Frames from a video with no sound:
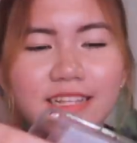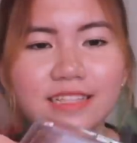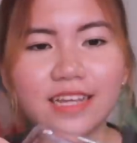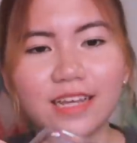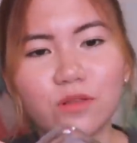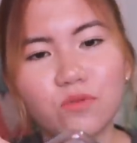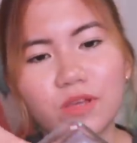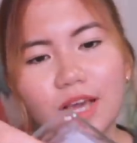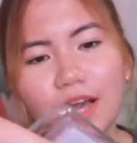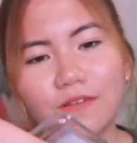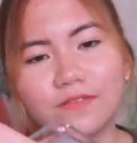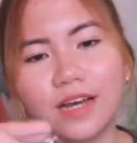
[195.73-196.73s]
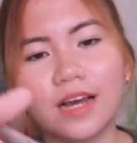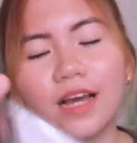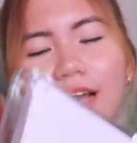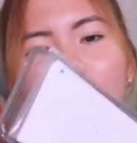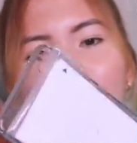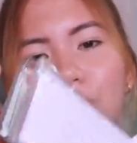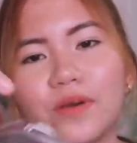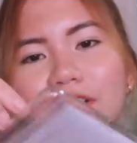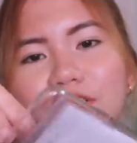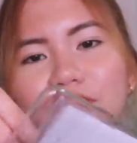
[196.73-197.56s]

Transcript: And then, we have the quick